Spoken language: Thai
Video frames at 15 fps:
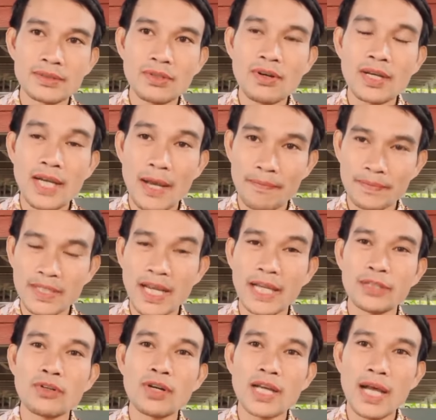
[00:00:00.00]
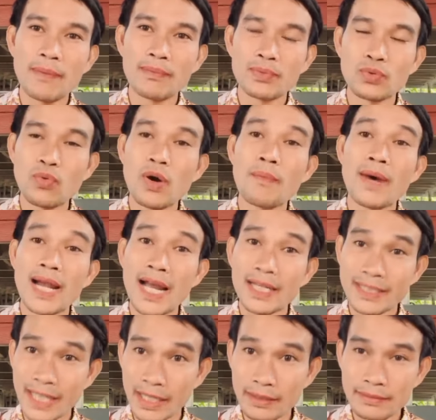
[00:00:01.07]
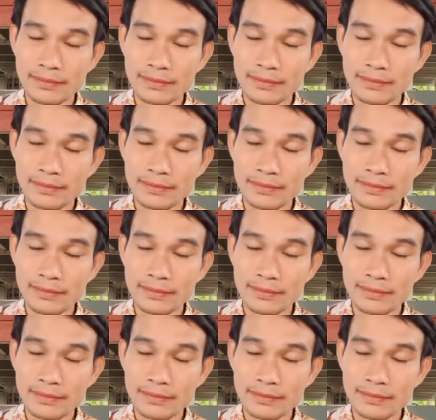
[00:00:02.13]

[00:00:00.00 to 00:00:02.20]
ต้องกลับใจต้องกลับตัวมารักฉัน